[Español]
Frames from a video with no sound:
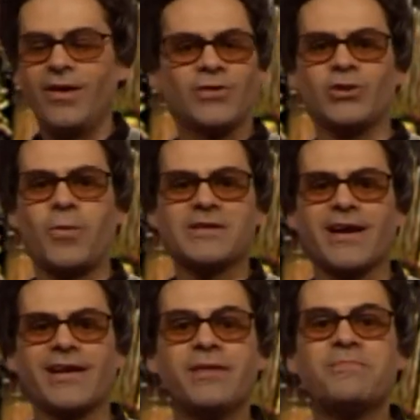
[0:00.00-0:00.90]
No te lo vas a
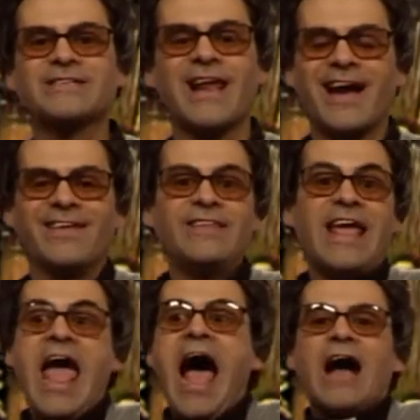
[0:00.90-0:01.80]
creer, pero está la gente
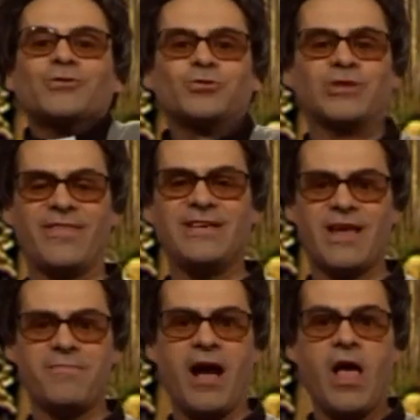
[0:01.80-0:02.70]

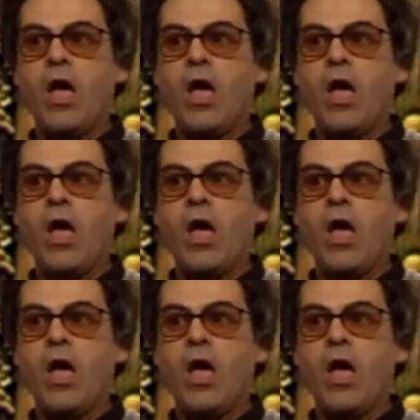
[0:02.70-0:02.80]
asustadísima.